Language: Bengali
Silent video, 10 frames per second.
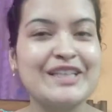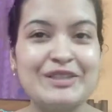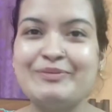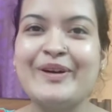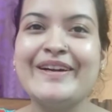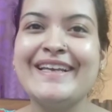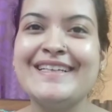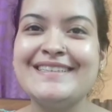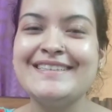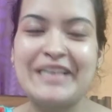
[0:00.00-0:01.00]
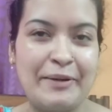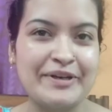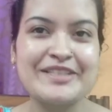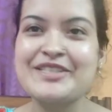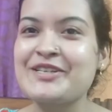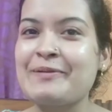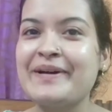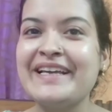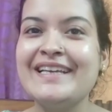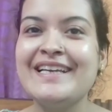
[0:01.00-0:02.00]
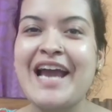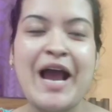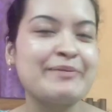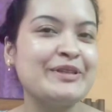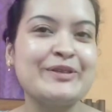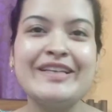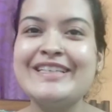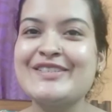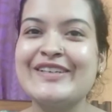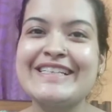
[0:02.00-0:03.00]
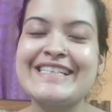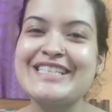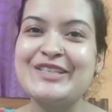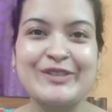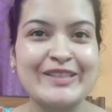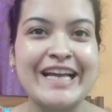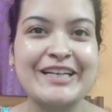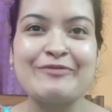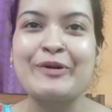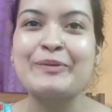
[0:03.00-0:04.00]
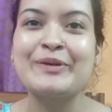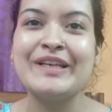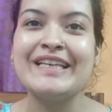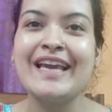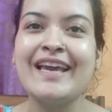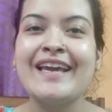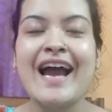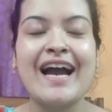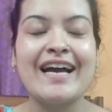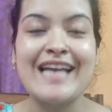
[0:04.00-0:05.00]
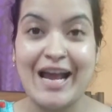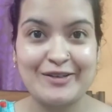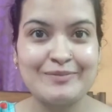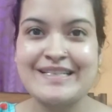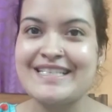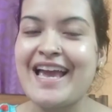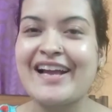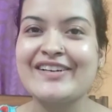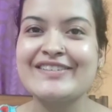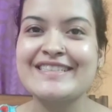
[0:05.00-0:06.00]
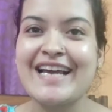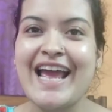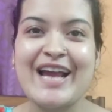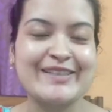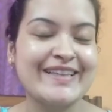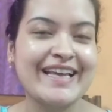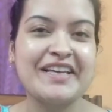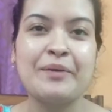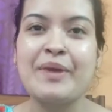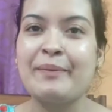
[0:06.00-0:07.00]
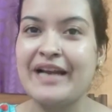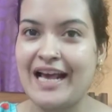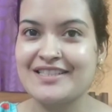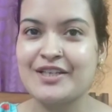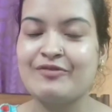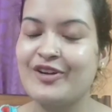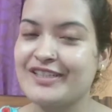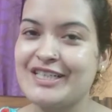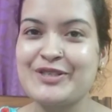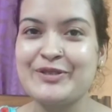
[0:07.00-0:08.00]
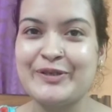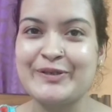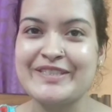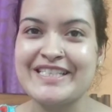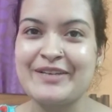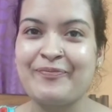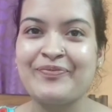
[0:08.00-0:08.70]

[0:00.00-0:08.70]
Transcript: গুড মর্নিং কেমন আছো সবাই আমি তুলি চলে এসেছি নতুন একটা পর্ব নিয়ে আর এখন বাজে এগারোটা এখন থেকে আমি আমার আজকের ব্লগটা শুরু করছি